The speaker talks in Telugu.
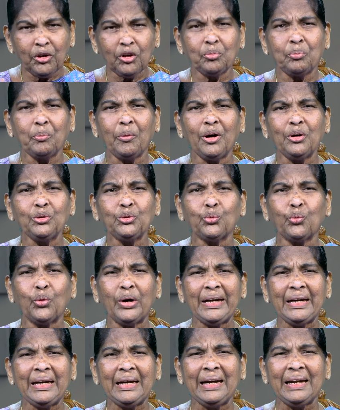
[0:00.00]
యువర్ మౌత్
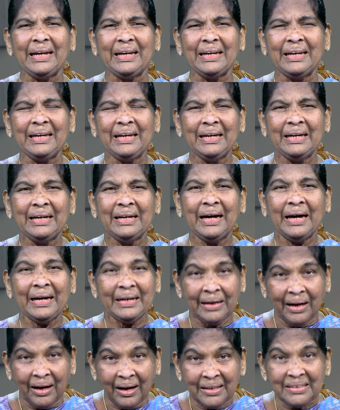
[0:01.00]
వైడ్లీ
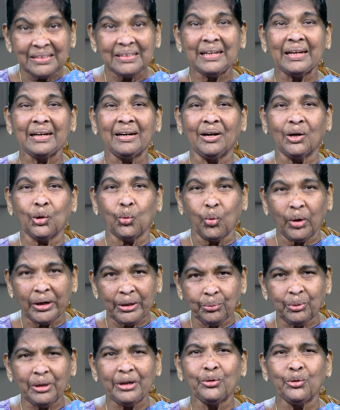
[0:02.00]
అండ్ ఆస్ ద లార్డ్
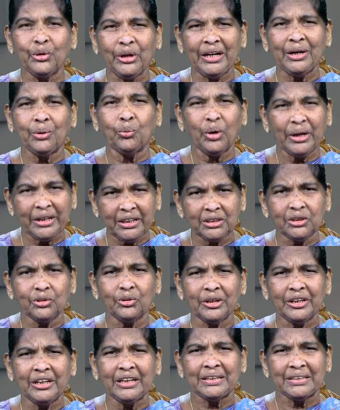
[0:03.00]
వాట్ ఎవర్ యూ నీడ్ వాట్ ఇస్
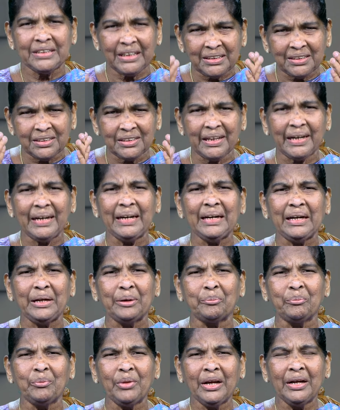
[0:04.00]
యువర్ నీడ్ జస్ట్ టెల్
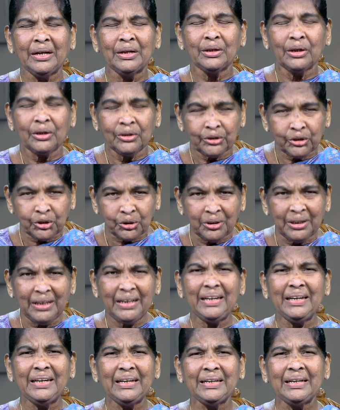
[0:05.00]
హిమ్
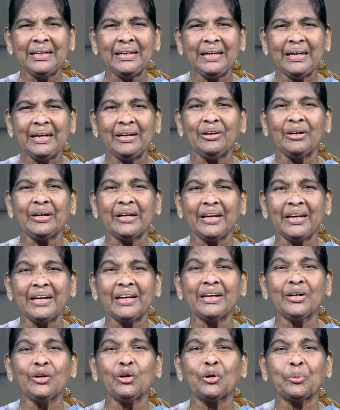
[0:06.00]
షూర్లీ హిల్
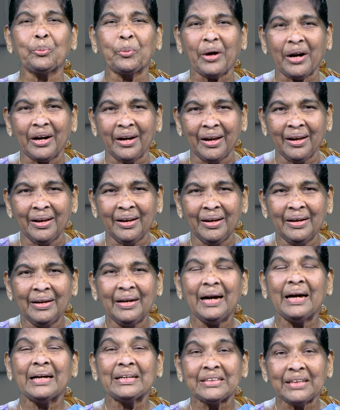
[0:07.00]
హియర్ యువర్ ప్రేయర్
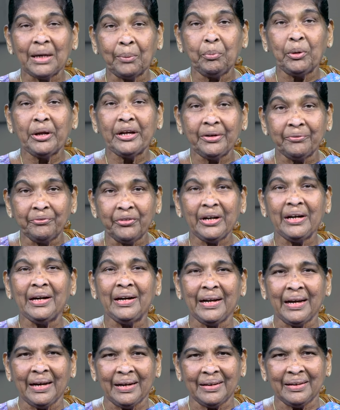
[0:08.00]
అండ్ సప్లై ఎవ్రీ
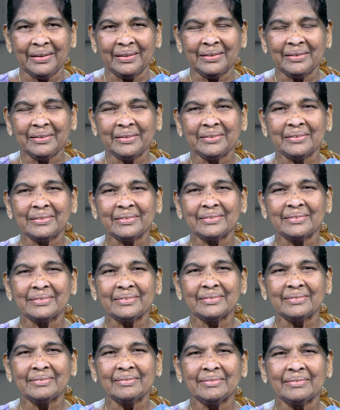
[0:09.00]
నీడ్ మీ
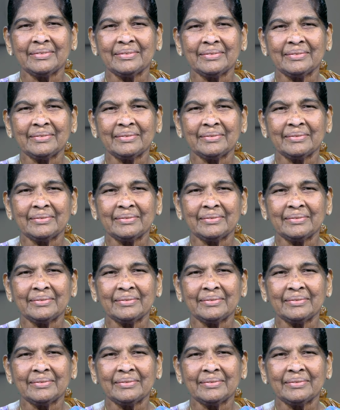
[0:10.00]
నోరును బాగుగా